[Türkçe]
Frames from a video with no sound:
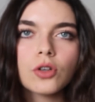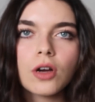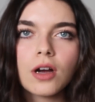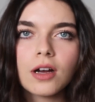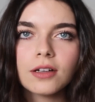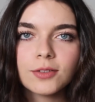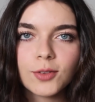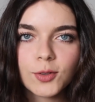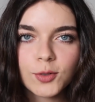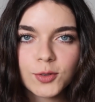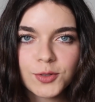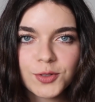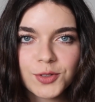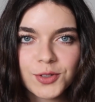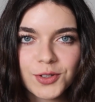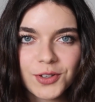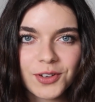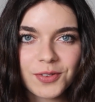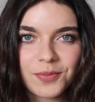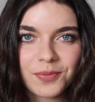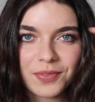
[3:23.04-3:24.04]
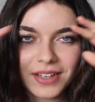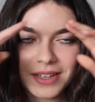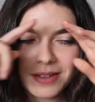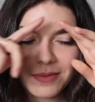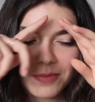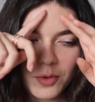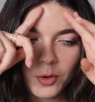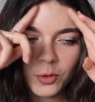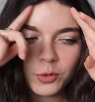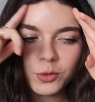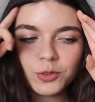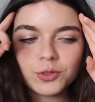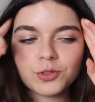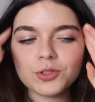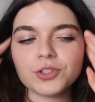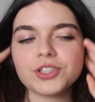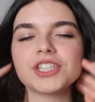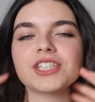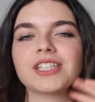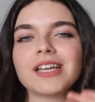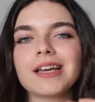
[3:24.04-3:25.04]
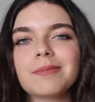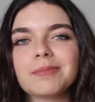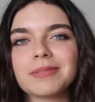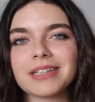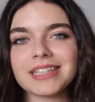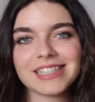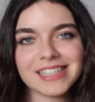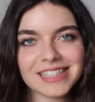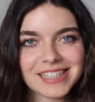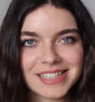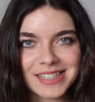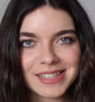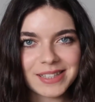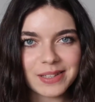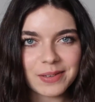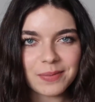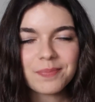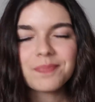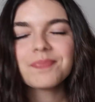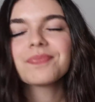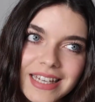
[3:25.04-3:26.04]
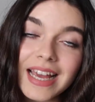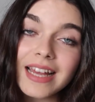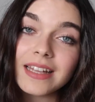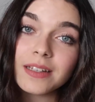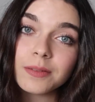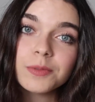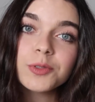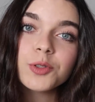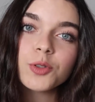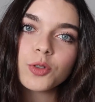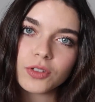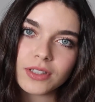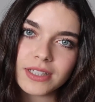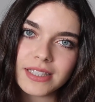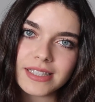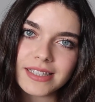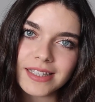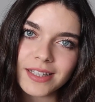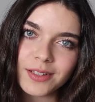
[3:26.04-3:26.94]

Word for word: Şu an 10. günümdeyim. 10. çiçeğimi de çizdim. Kendimi çok iyi